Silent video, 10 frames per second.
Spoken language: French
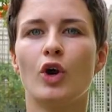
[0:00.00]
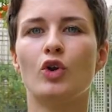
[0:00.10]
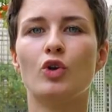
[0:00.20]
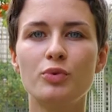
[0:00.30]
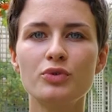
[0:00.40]

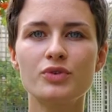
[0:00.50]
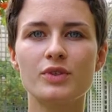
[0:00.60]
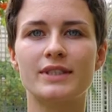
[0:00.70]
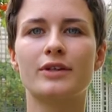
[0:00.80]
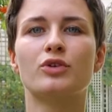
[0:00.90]
Le but,
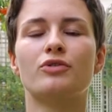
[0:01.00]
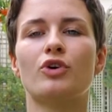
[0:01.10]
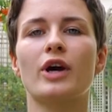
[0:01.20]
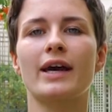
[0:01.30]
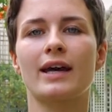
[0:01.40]
c'est que nos
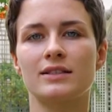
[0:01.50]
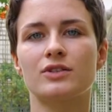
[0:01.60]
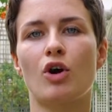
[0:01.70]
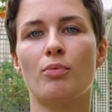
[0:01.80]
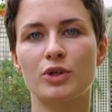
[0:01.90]
forêts restent
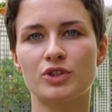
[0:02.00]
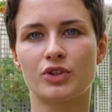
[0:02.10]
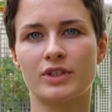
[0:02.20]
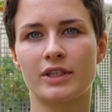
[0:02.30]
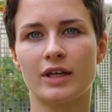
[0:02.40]
en bonne
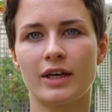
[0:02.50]
santé,